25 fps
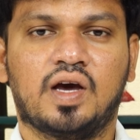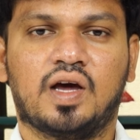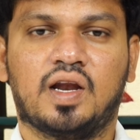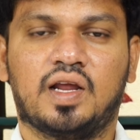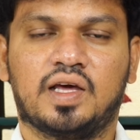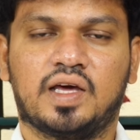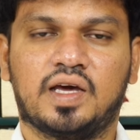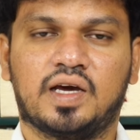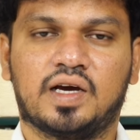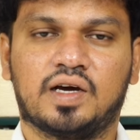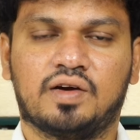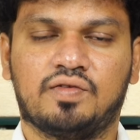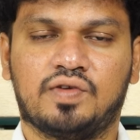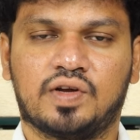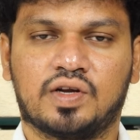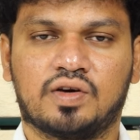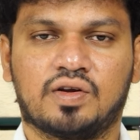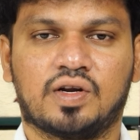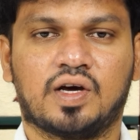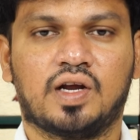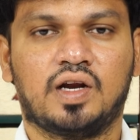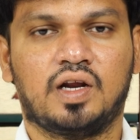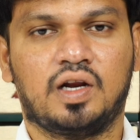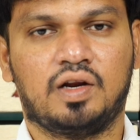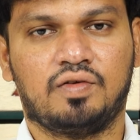అలాగే ఇక్కడి
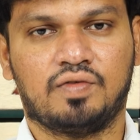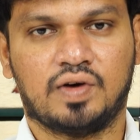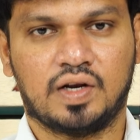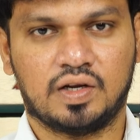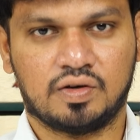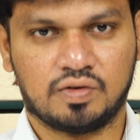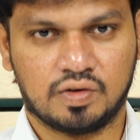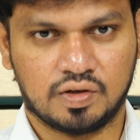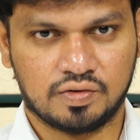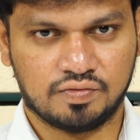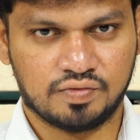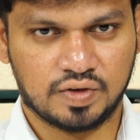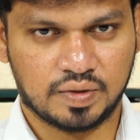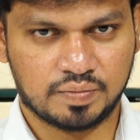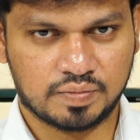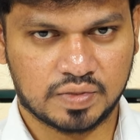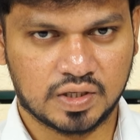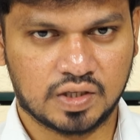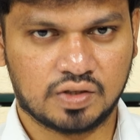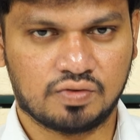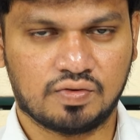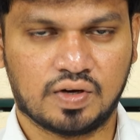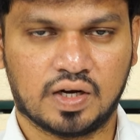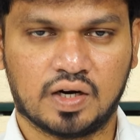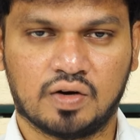వరకు రాలేని వాళ్ళు కూడా
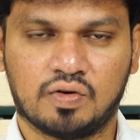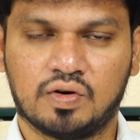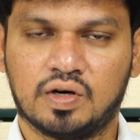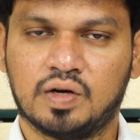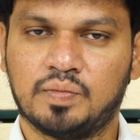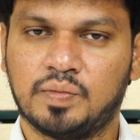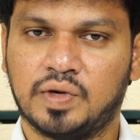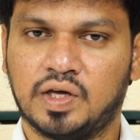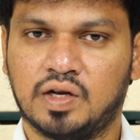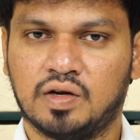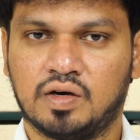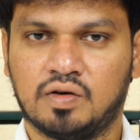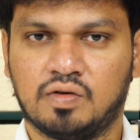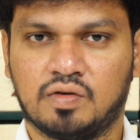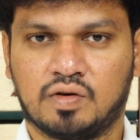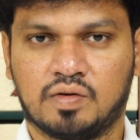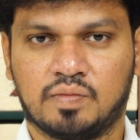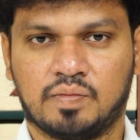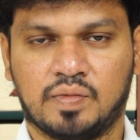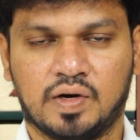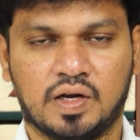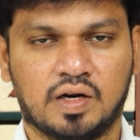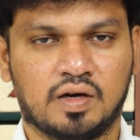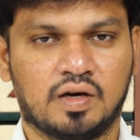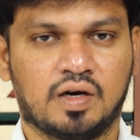వెబ్సైట్ ద్వారా కూడా మీరు
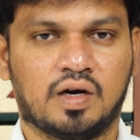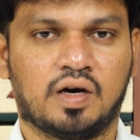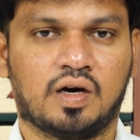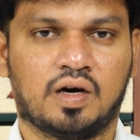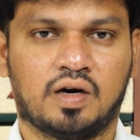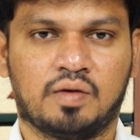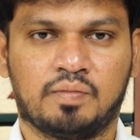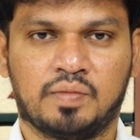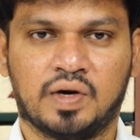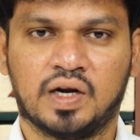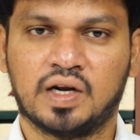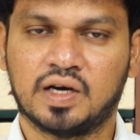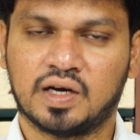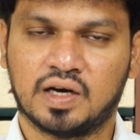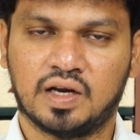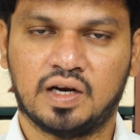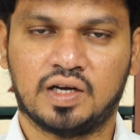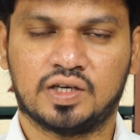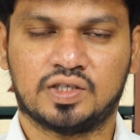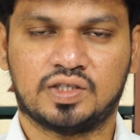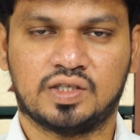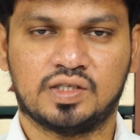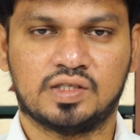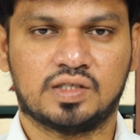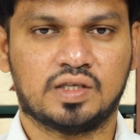మన మన
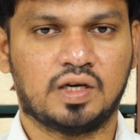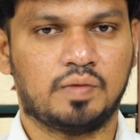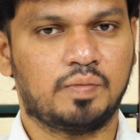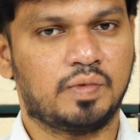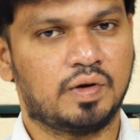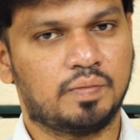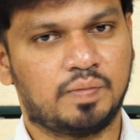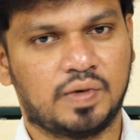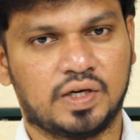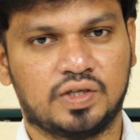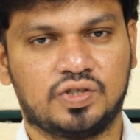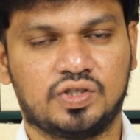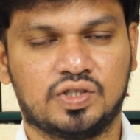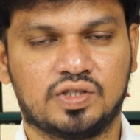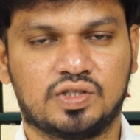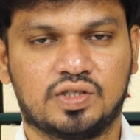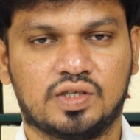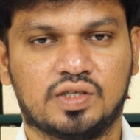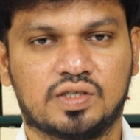కలెక్షన్స్ని మీరు పర్చేస్